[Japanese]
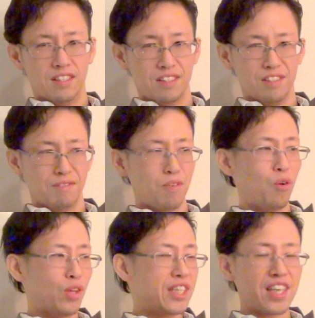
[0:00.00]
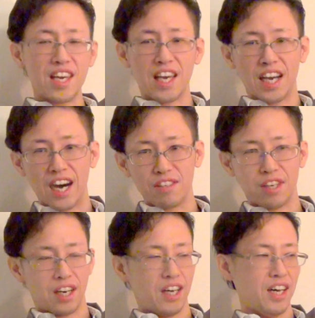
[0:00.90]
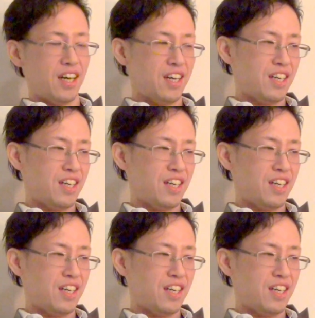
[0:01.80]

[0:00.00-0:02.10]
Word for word: うん、もう同じ経験があるから。